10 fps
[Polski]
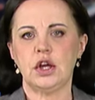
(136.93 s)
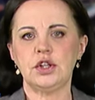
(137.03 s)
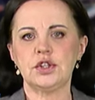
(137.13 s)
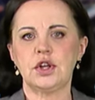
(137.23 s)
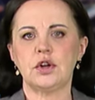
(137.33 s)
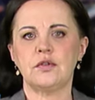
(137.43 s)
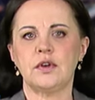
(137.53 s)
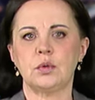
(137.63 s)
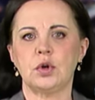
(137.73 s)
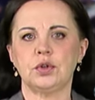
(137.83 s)
i
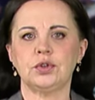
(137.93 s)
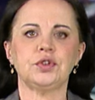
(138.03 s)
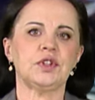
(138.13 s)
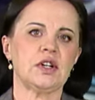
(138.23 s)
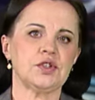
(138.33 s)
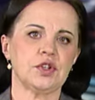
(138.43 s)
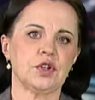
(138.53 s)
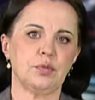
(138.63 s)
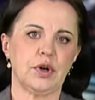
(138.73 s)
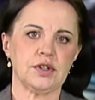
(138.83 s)
skierował go do
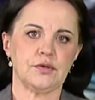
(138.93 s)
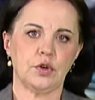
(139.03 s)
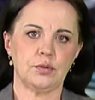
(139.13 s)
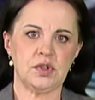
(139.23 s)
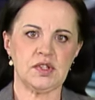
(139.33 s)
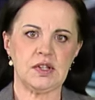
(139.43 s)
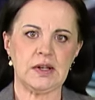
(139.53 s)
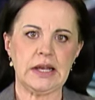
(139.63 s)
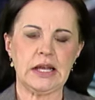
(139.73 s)
dalszych prac w komisji.